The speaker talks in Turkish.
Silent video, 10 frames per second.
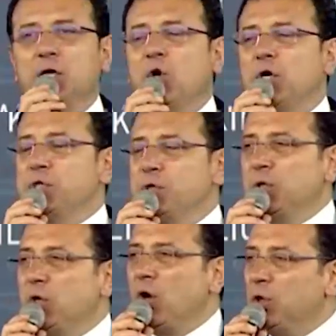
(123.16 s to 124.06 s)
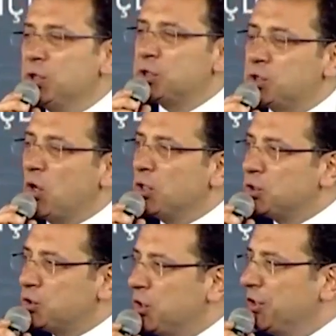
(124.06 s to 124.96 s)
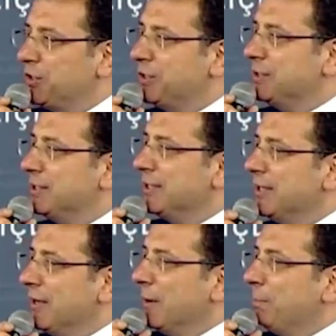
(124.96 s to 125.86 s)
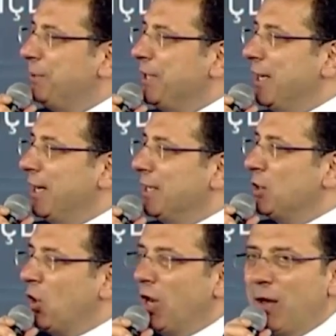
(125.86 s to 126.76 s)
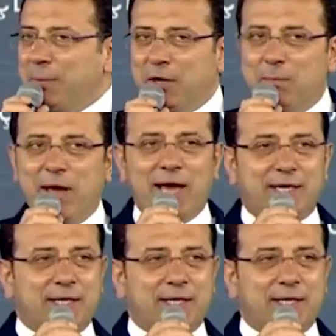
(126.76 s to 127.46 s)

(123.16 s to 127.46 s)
koşulda olursa olsun bir arada olabilmek